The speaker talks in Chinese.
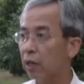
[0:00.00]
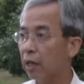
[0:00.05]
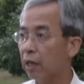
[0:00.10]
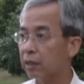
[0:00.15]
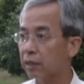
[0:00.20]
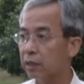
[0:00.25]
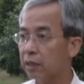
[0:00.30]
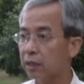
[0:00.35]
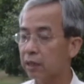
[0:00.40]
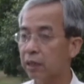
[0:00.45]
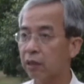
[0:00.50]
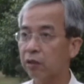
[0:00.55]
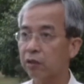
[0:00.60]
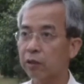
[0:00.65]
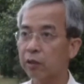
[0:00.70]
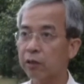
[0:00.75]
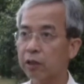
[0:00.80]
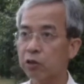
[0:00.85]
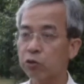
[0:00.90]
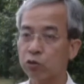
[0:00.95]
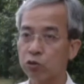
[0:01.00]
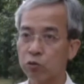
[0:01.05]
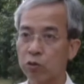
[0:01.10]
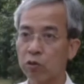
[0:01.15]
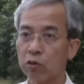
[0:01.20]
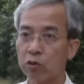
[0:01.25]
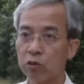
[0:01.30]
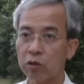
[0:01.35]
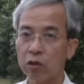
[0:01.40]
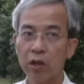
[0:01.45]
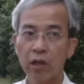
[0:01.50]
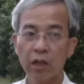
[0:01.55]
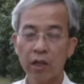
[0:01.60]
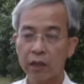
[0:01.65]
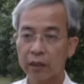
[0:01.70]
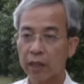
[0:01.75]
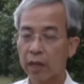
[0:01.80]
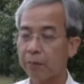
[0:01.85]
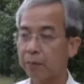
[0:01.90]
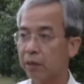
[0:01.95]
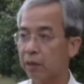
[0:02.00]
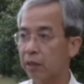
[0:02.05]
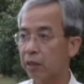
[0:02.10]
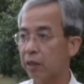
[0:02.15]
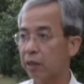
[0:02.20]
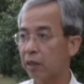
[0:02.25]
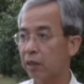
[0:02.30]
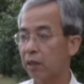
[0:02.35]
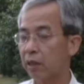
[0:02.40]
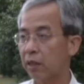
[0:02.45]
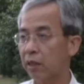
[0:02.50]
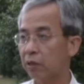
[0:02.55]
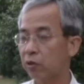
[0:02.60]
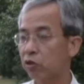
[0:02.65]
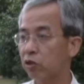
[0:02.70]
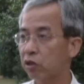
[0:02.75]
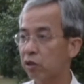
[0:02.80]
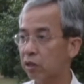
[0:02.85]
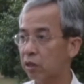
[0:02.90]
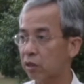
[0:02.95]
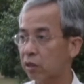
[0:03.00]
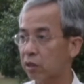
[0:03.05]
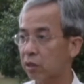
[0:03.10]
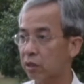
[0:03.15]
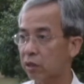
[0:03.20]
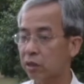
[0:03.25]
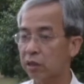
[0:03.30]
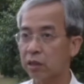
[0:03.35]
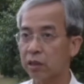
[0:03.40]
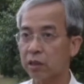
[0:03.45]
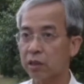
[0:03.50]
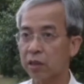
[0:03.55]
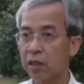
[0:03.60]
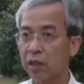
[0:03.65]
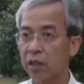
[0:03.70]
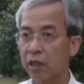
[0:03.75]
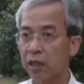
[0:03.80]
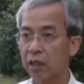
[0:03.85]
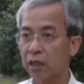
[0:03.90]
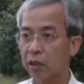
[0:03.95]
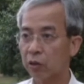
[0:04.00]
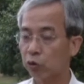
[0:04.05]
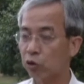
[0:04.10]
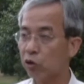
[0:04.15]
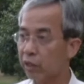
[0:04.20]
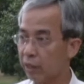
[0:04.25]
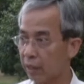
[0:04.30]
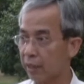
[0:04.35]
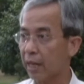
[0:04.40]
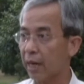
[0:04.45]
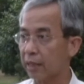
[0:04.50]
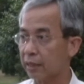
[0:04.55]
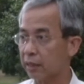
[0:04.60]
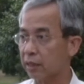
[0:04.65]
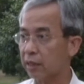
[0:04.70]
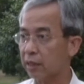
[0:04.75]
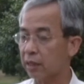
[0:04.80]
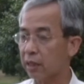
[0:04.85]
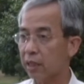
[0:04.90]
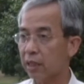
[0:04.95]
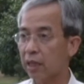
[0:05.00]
啊，这些哦，就说他们确实是退了两次。